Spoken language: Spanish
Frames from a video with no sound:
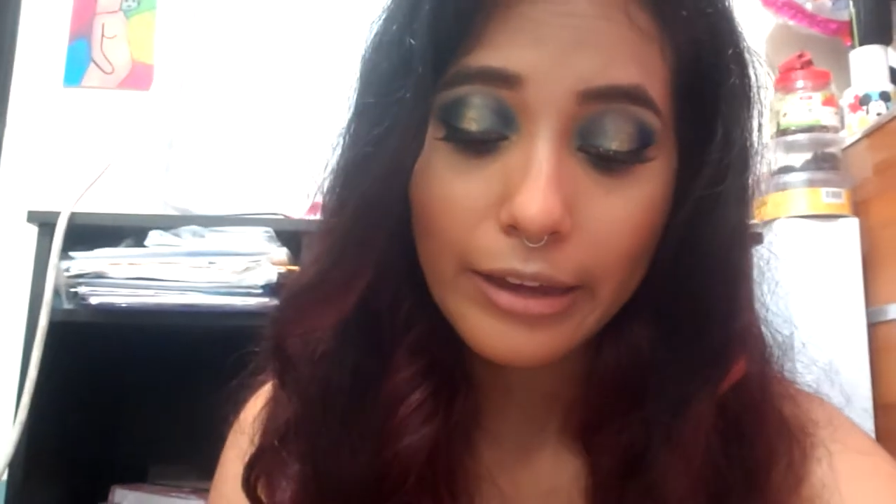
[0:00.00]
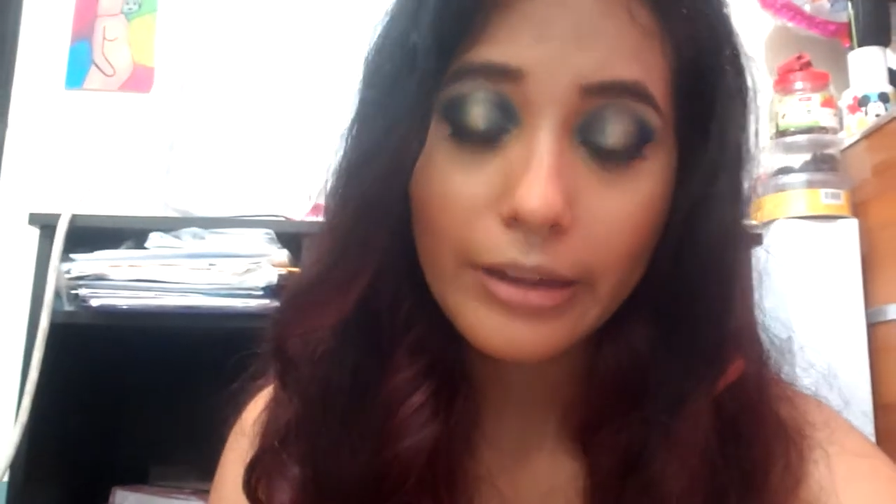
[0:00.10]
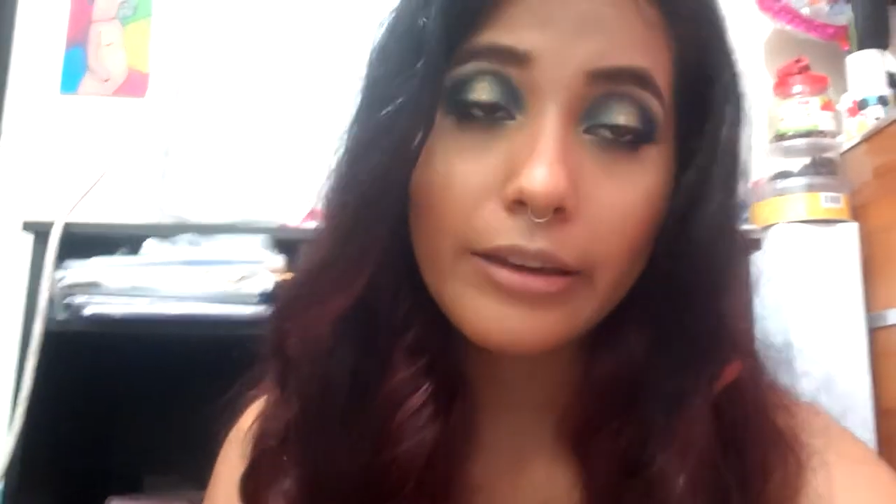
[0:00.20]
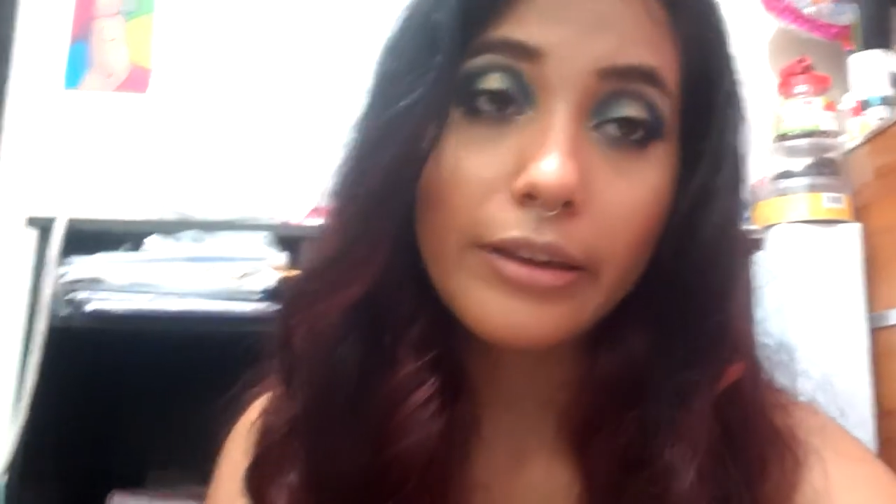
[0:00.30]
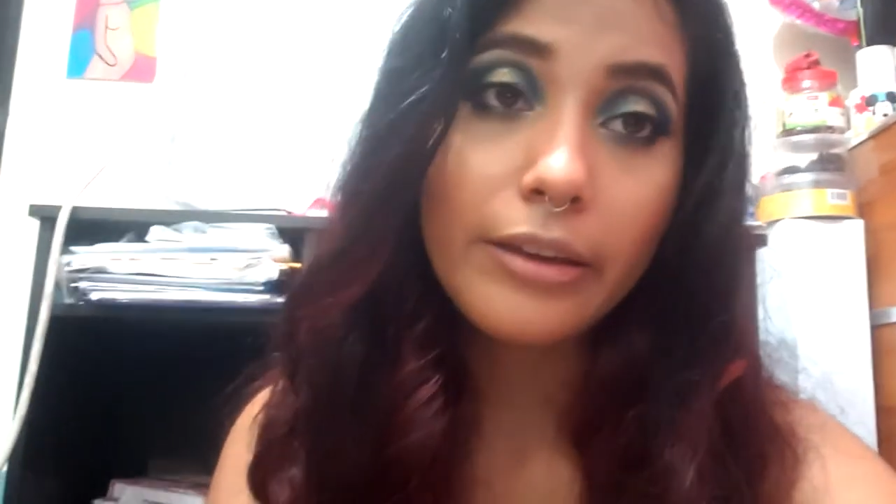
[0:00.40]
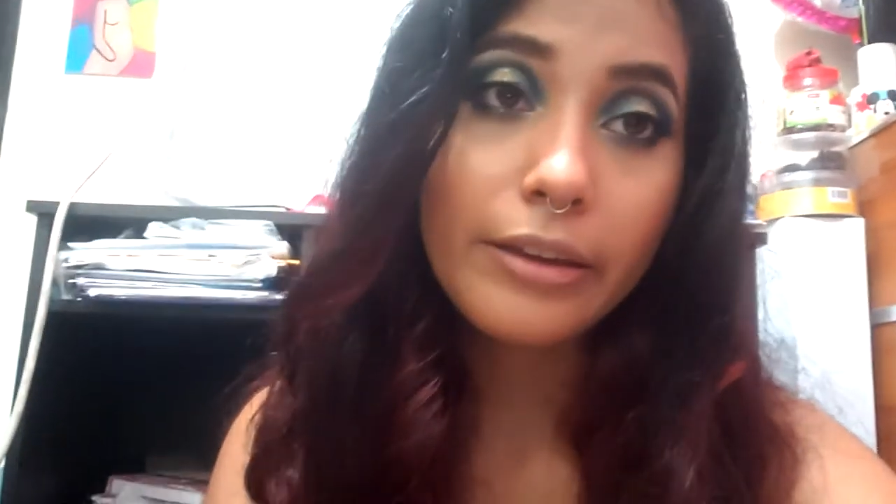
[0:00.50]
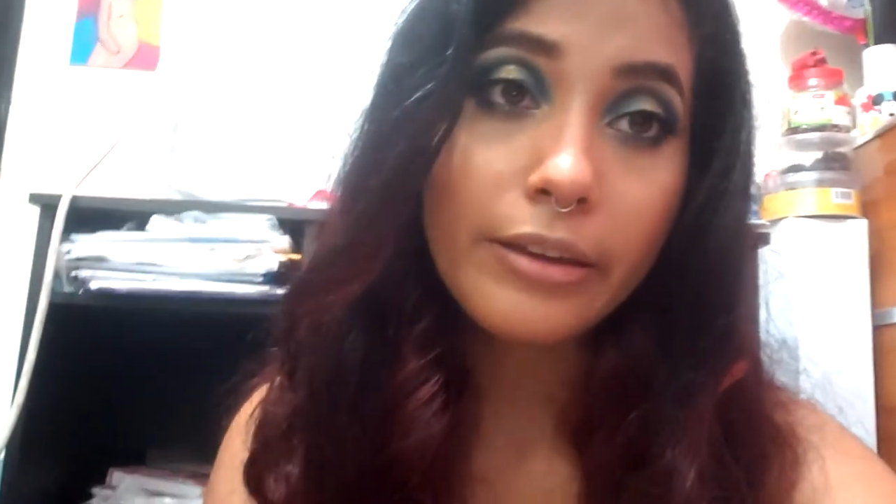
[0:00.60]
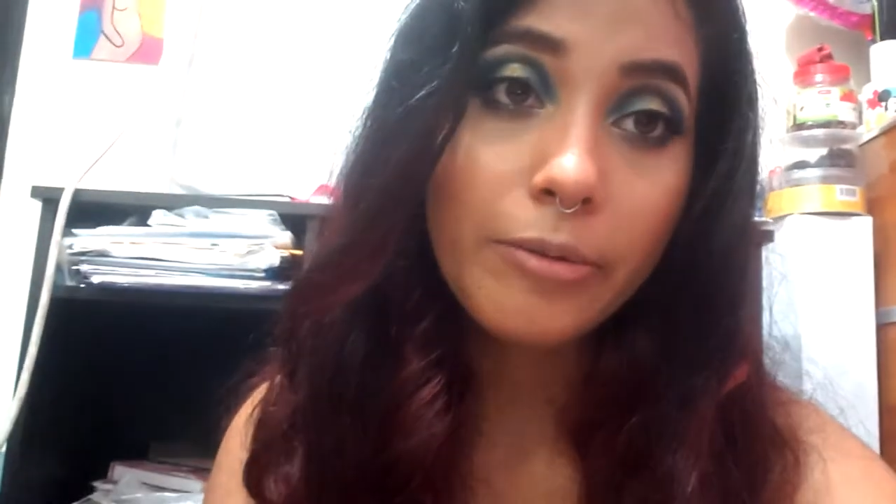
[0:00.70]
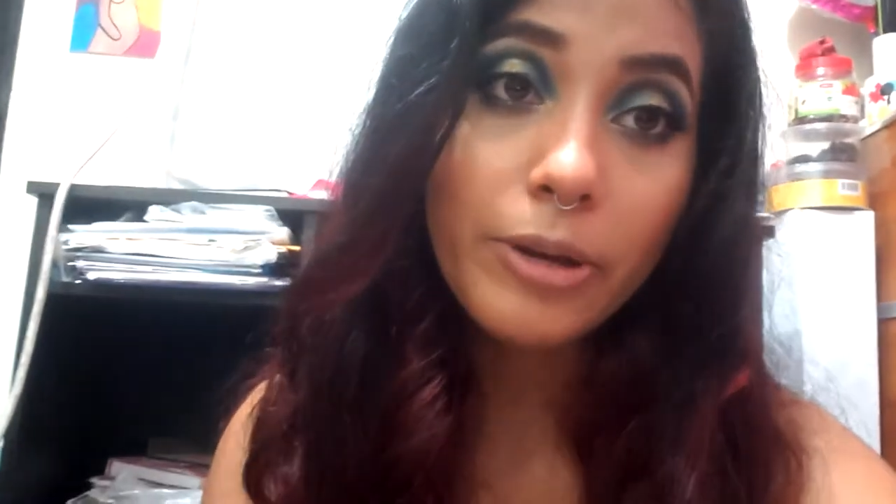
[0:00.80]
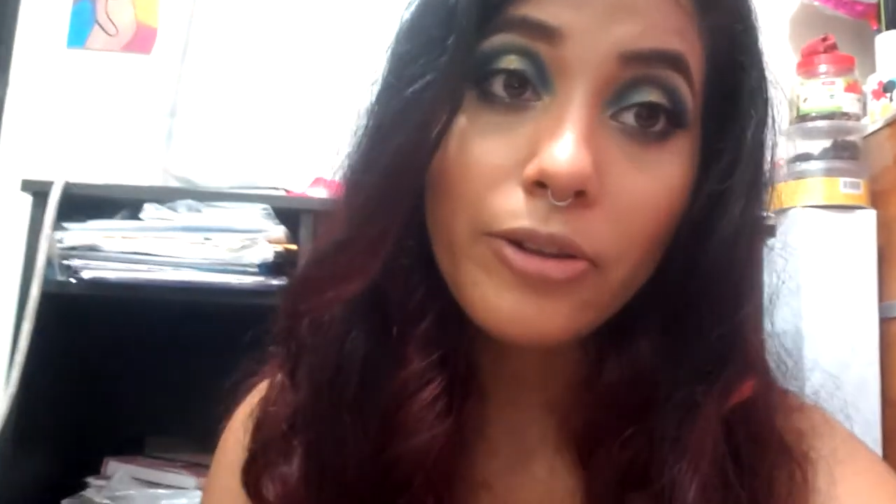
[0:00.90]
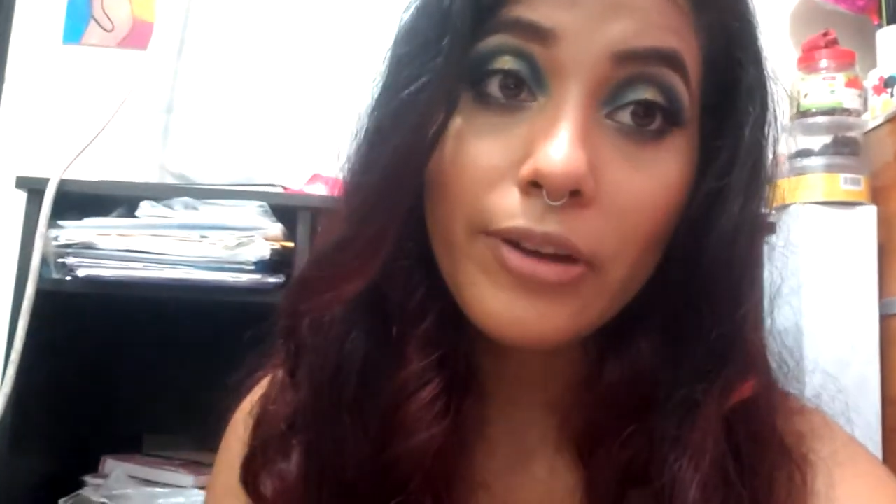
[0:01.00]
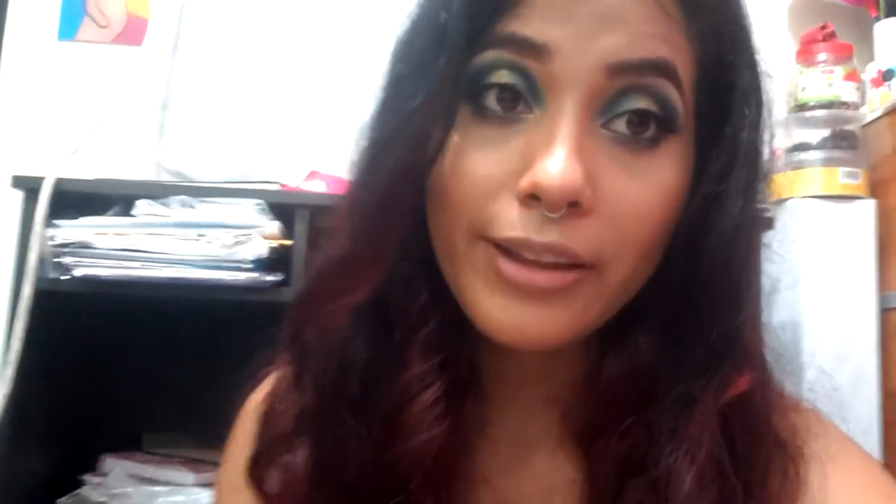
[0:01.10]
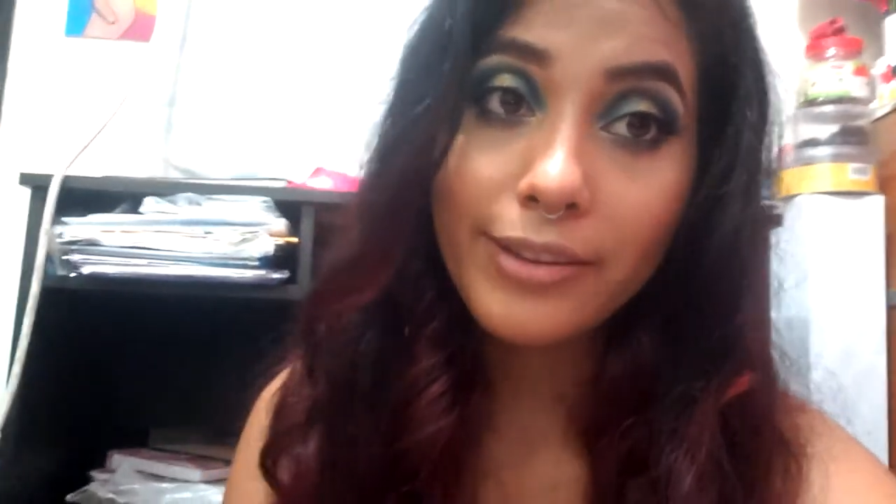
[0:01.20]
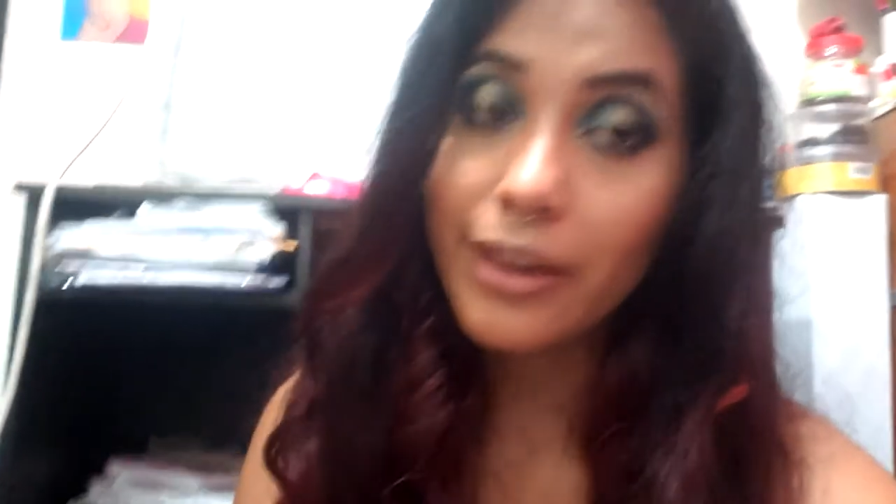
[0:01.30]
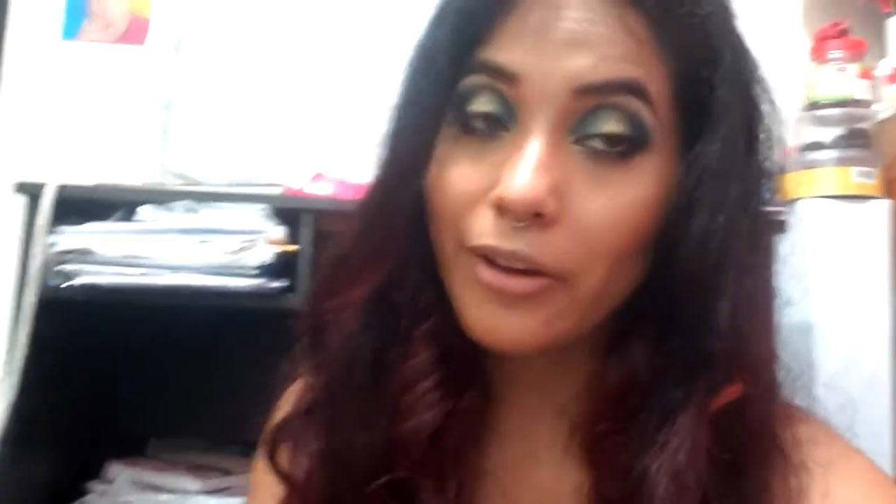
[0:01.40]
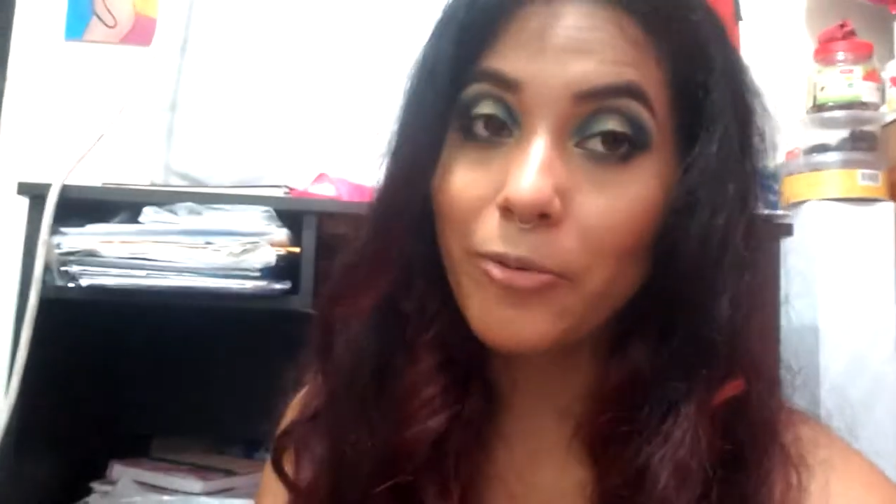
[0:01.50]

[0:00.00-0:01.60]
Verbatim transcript: Eh, y bueno, así es